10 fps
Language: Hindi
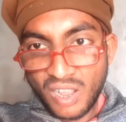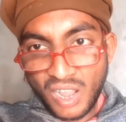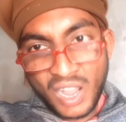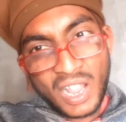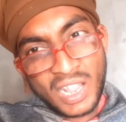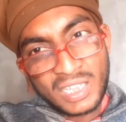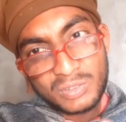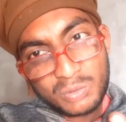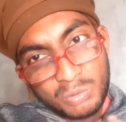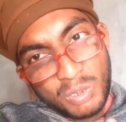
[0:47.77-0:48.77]

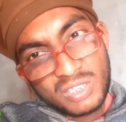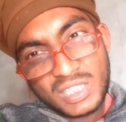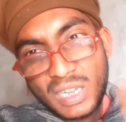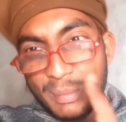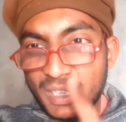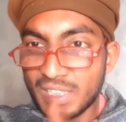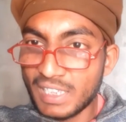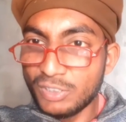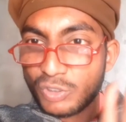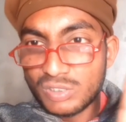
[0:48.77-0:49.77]
हाँ तू और तेरा बेटा
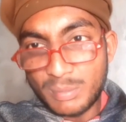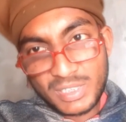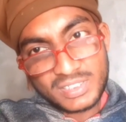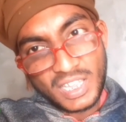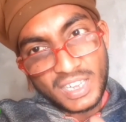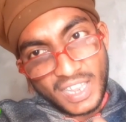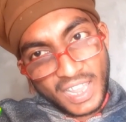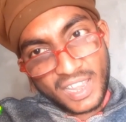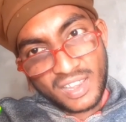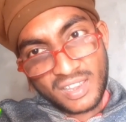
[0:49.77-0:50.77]
ही तो समझदार
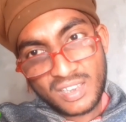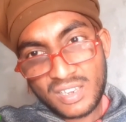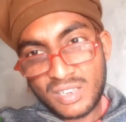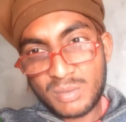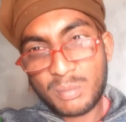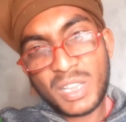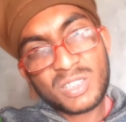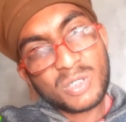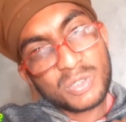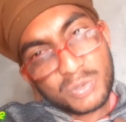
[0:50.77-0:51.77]
है
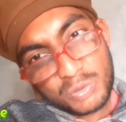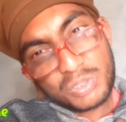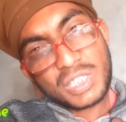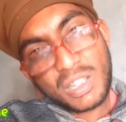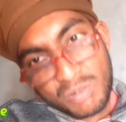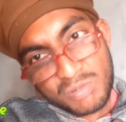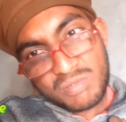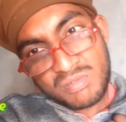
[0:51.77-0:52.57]
मैं तो चूतिया हूँ